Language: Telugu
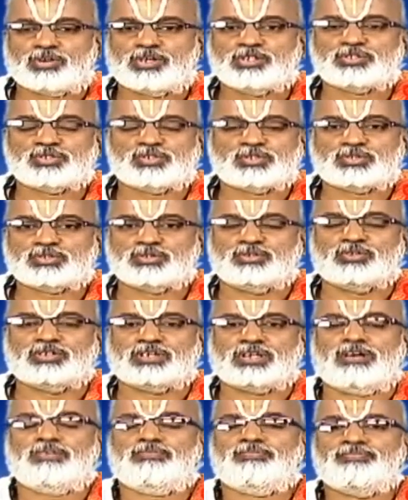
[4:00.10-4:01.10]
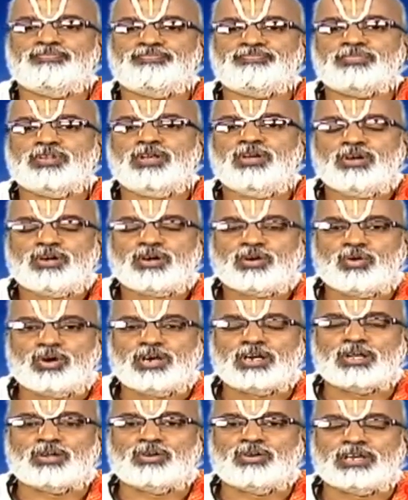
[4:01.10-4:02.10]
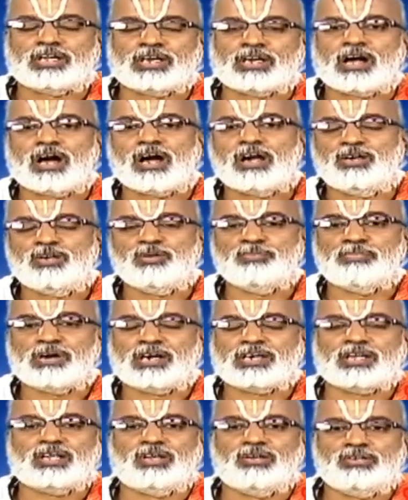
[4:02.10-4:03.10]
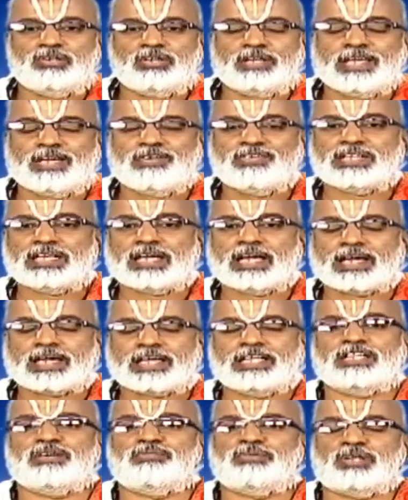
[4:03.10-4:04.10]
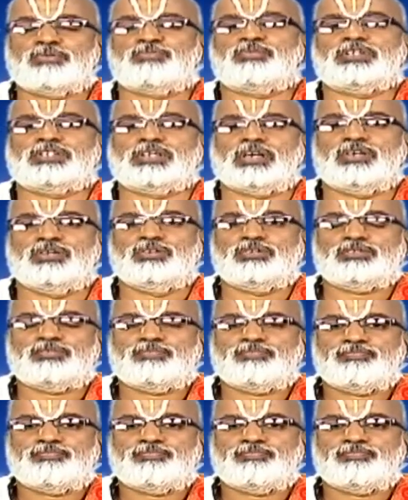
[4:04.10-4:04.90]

కూడా చూస్తూ ఉంటాం కొండ నుండి రాళ్ళు బండలు ఏ విధంగా కింద పడిపోతాయో